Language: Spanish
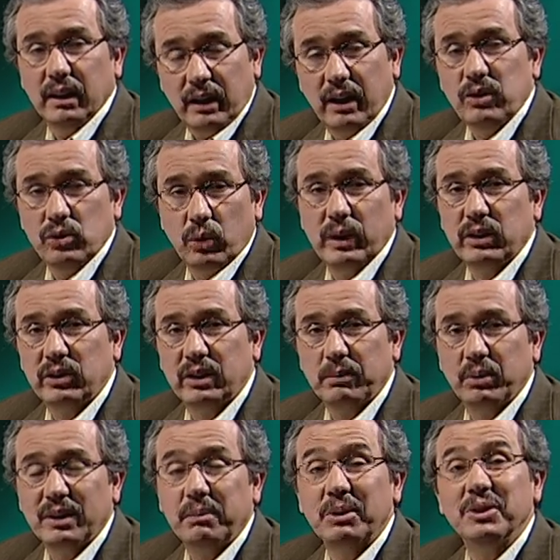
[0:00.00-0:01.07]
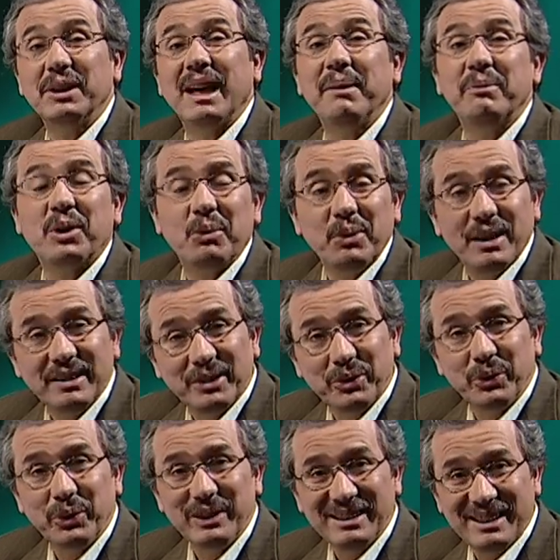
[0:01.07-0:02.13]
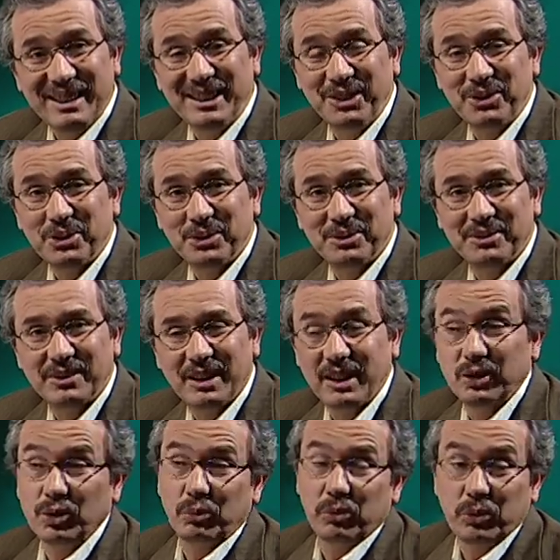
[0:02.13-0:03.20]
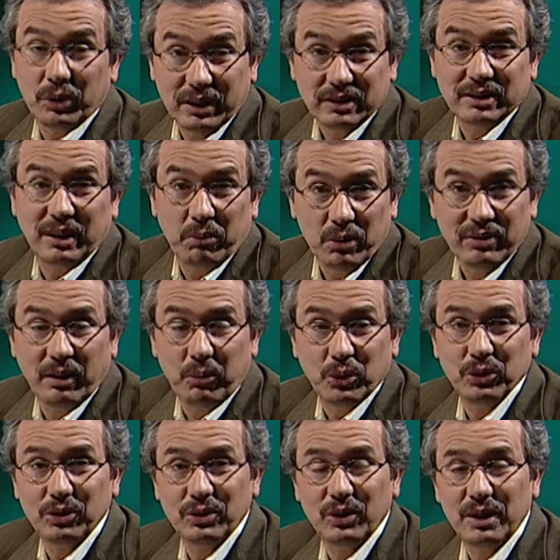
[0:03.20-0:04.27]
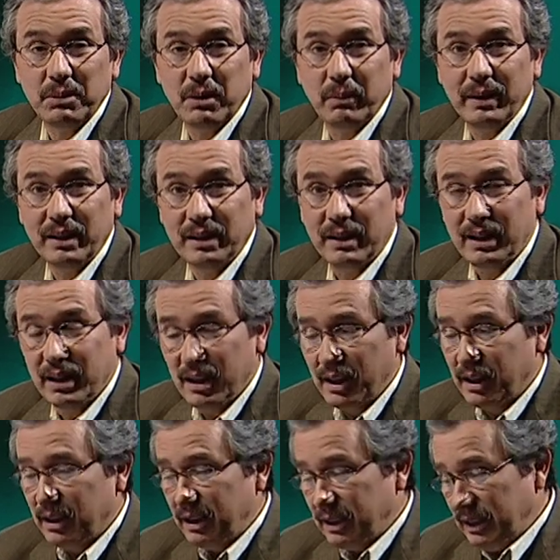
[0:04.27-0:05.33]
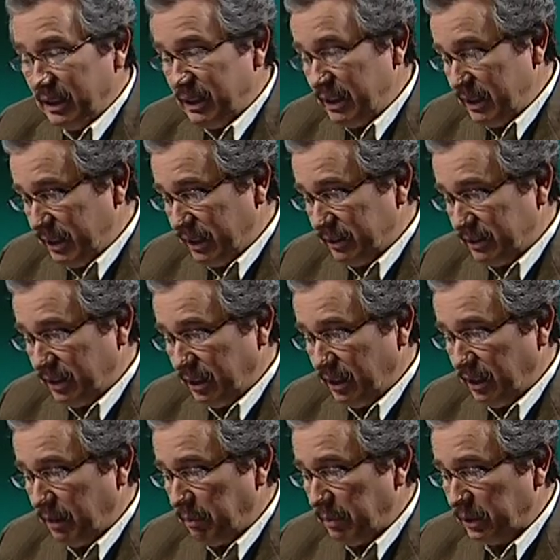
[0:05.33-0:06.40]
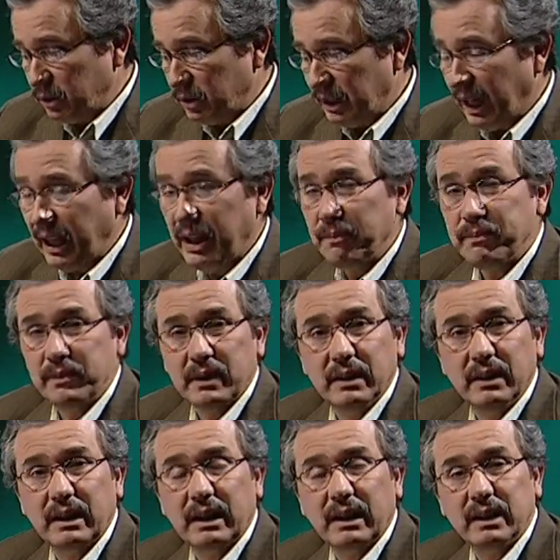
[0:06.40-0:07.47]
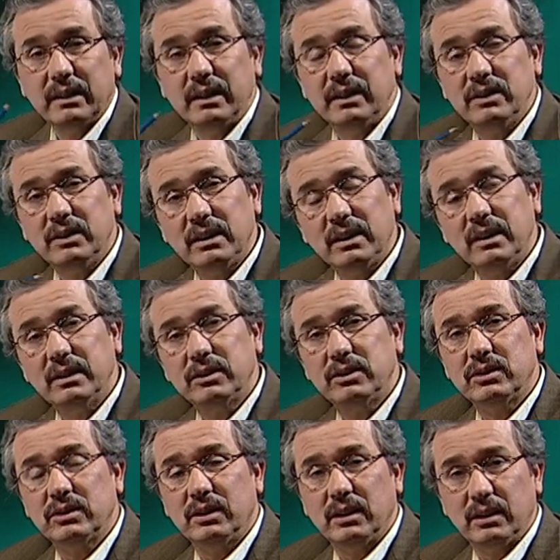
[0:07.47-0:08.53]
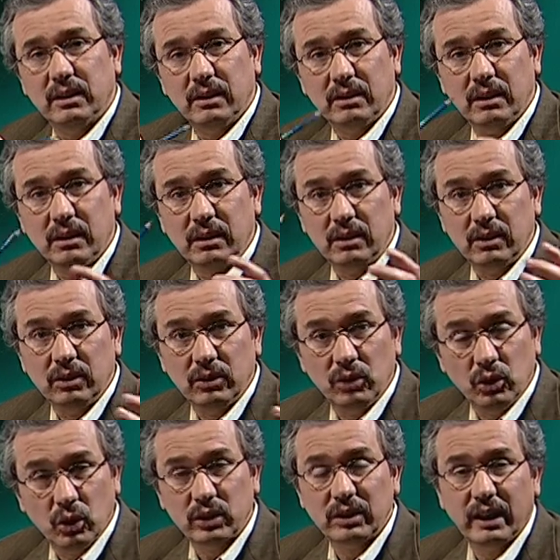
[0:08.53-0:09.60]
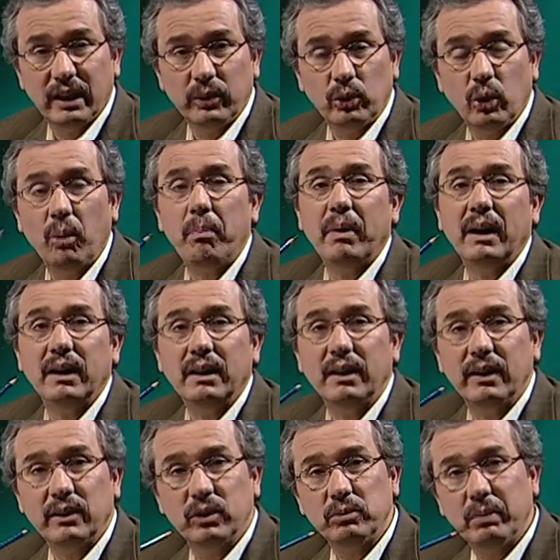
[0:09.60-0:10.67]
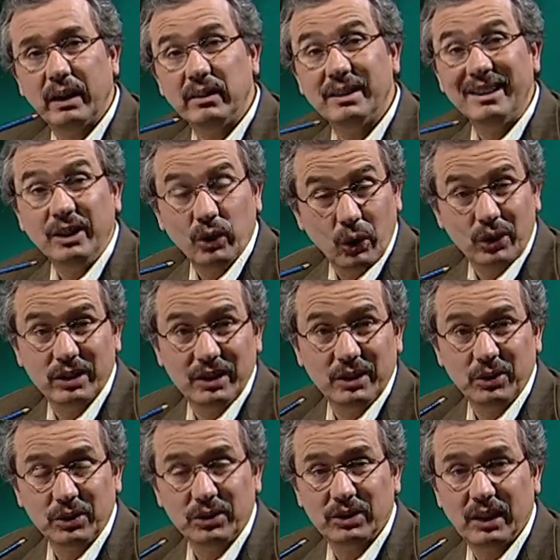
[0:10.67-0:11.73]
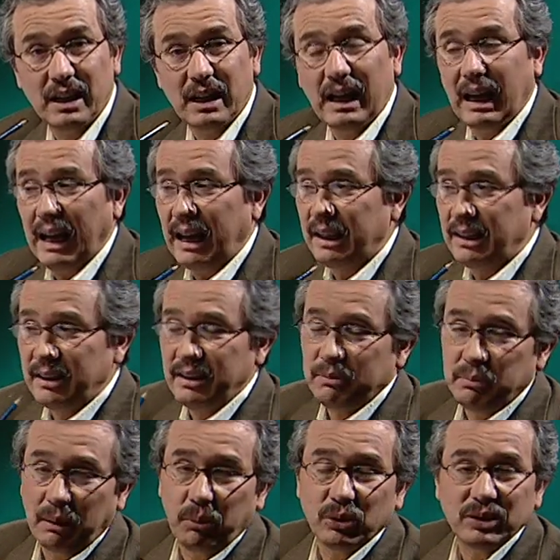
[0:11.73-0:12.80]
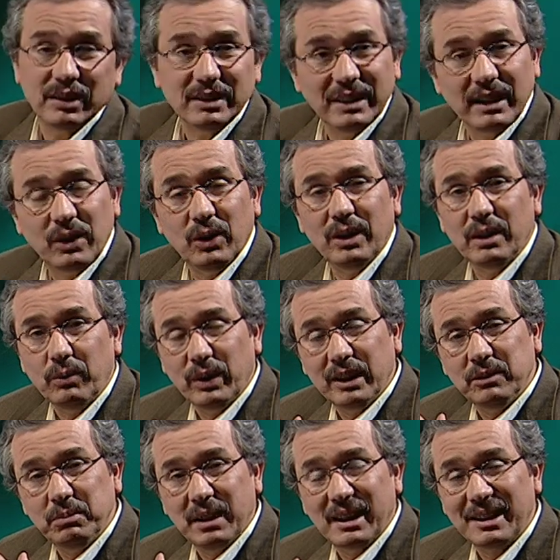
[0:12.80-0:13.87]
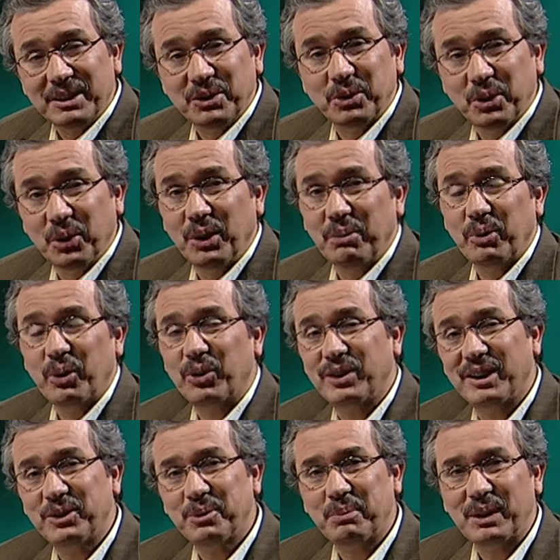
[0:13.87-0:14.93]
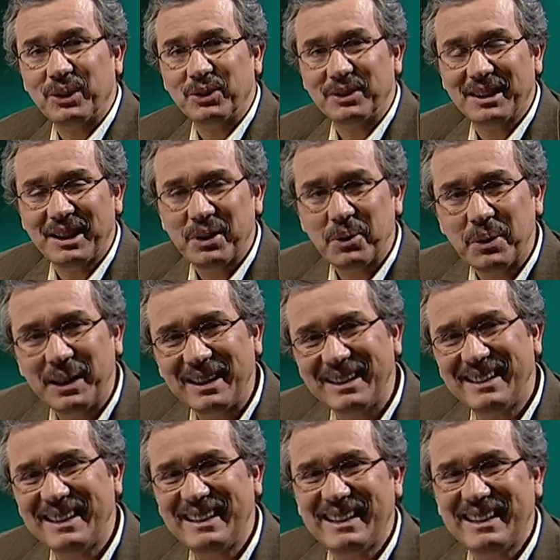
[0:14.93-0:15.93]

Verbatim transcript: he hecho varios tipos de personajes, pero hoy voy a hacer uno distinto, que, son, que está muy famosos últimamente. Y este personaje tiene características eh, del norte de Europa, en los países nórdicos. Aquí vamos a hacerlo y voy a explicar todo el proceso para que ustedes lo vean